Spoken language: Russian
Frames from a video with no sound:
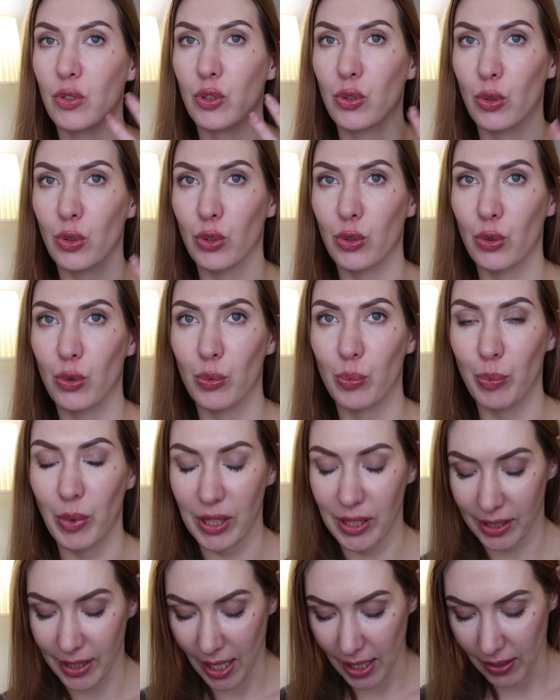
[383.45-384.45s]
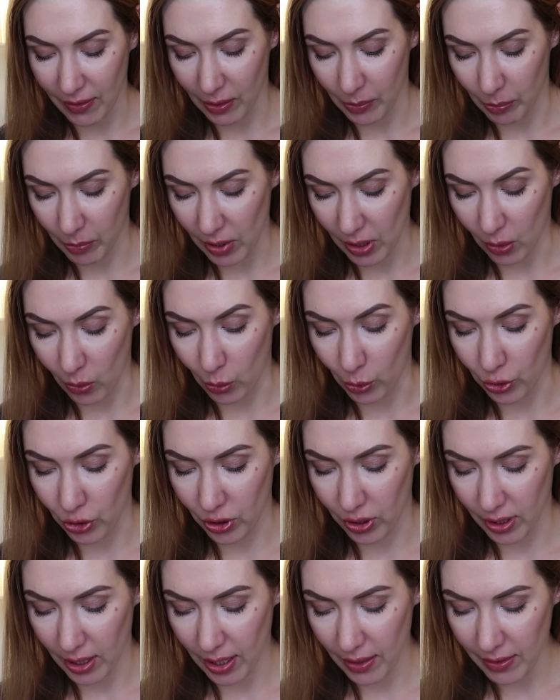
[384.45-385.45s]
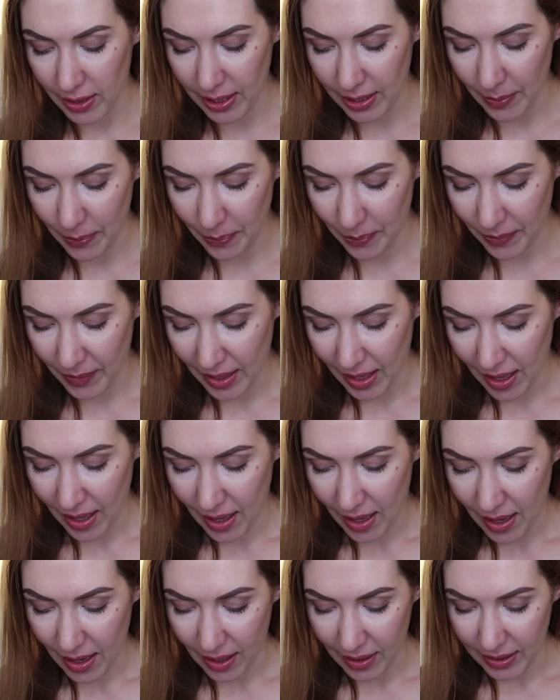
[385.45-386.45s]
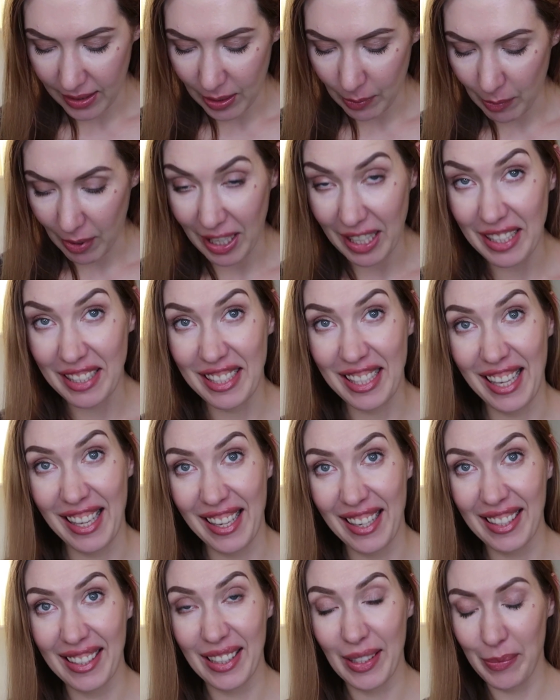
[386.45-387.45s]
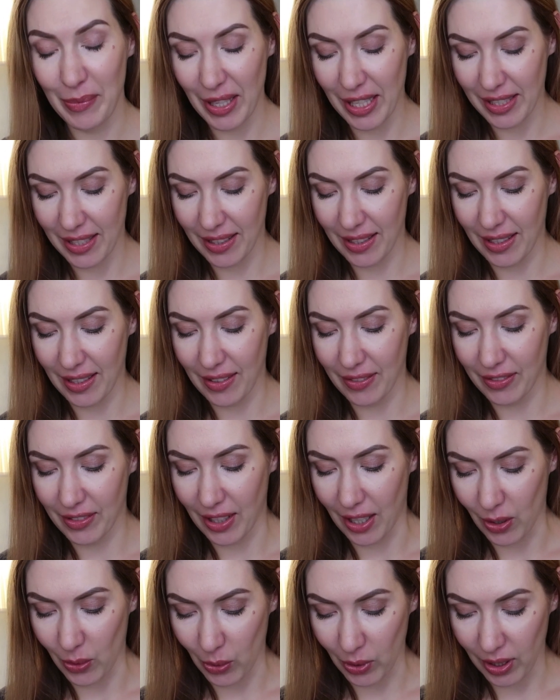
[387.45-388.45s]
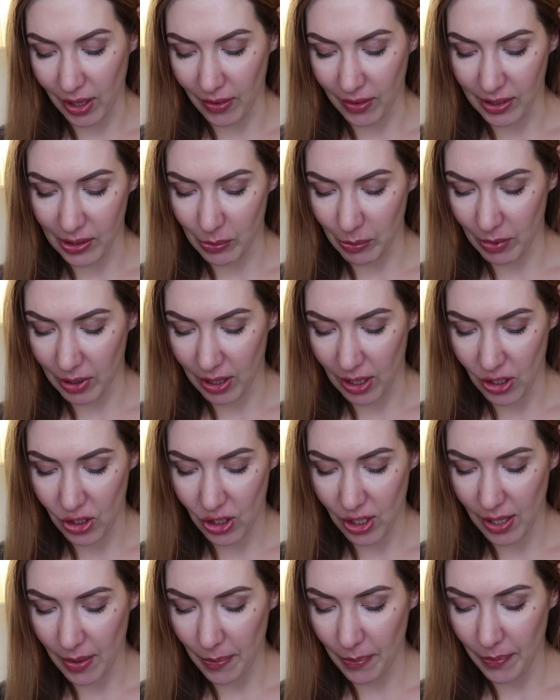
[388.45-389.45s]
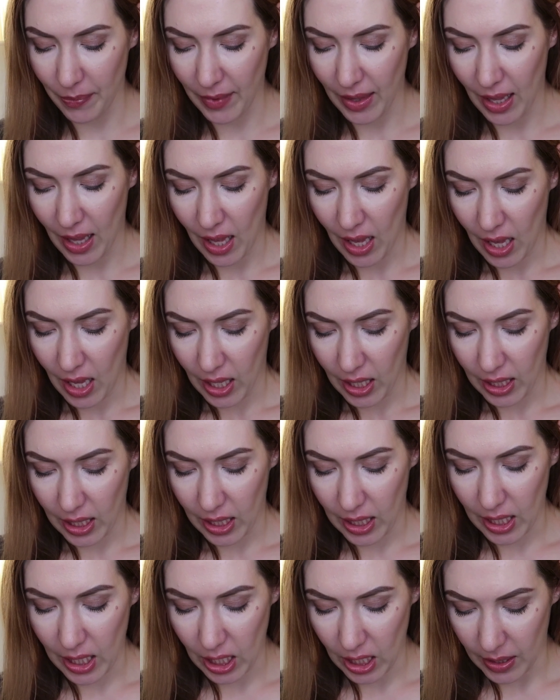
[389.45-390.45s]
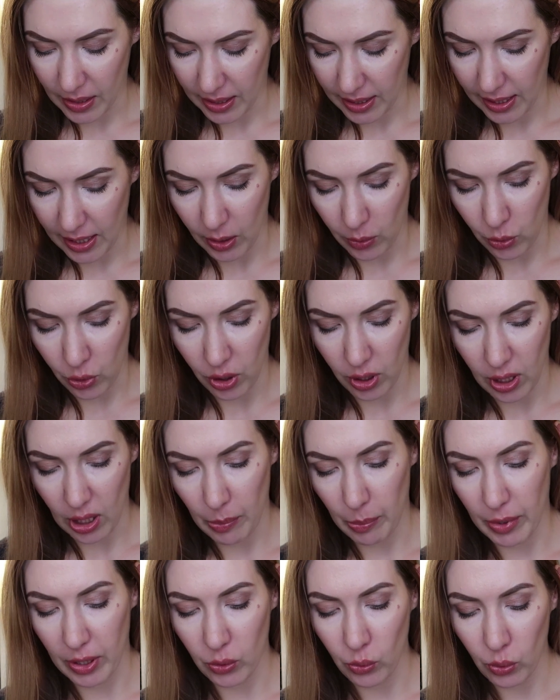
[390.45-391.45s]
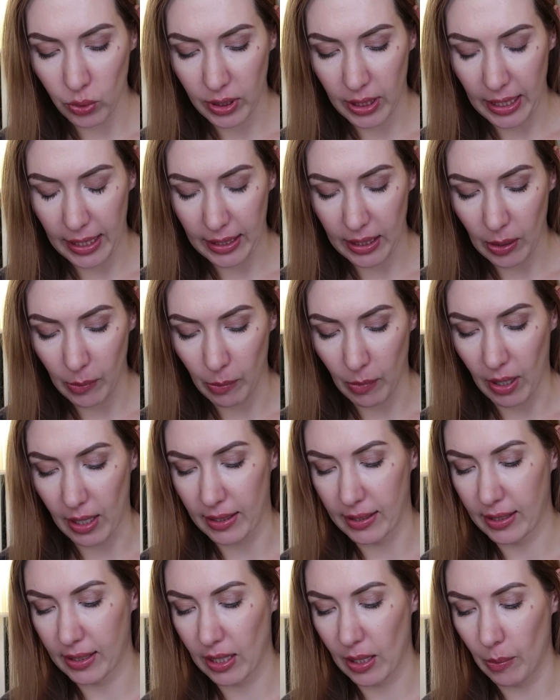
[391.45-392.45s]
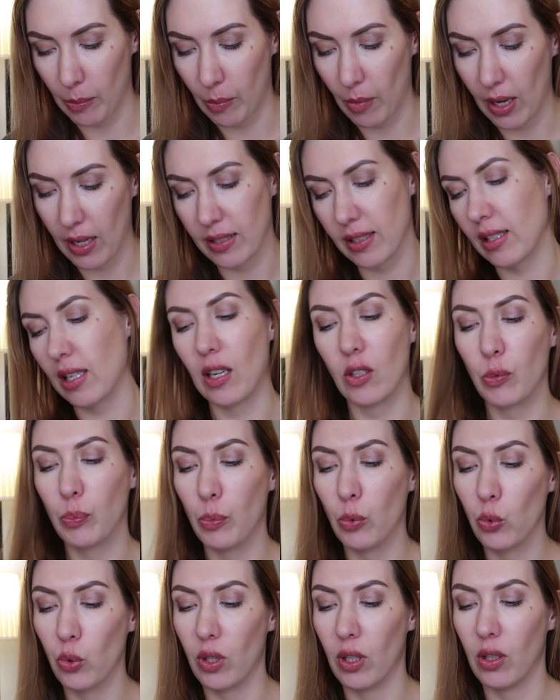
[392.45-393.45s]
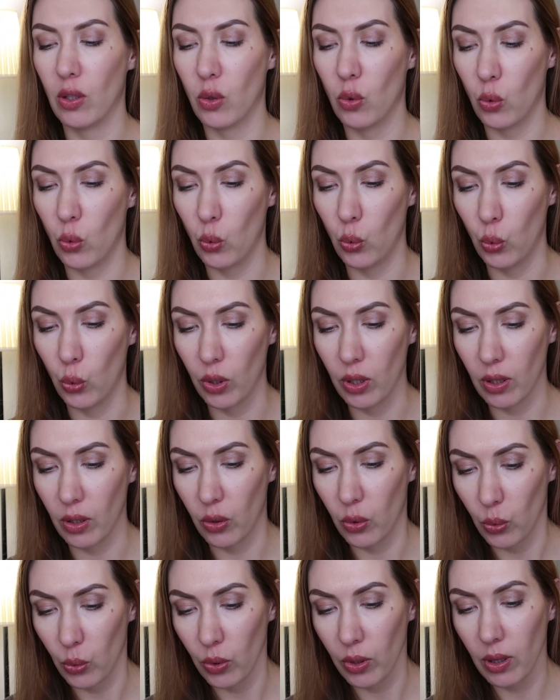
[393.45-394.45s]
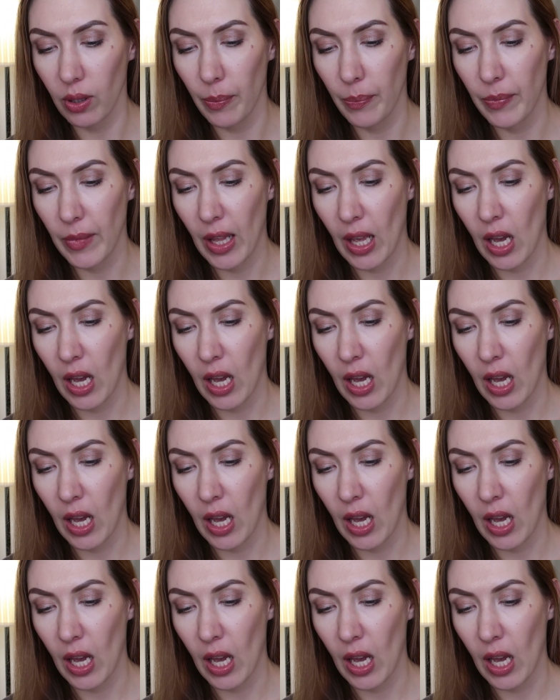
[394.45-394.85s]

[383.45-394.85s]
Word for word: что, что подтягивает, мне очень нравится. А сама идея иметь это в дороге, в косметичке. И следующие три продукта это маски. Маска от Punkank Uil,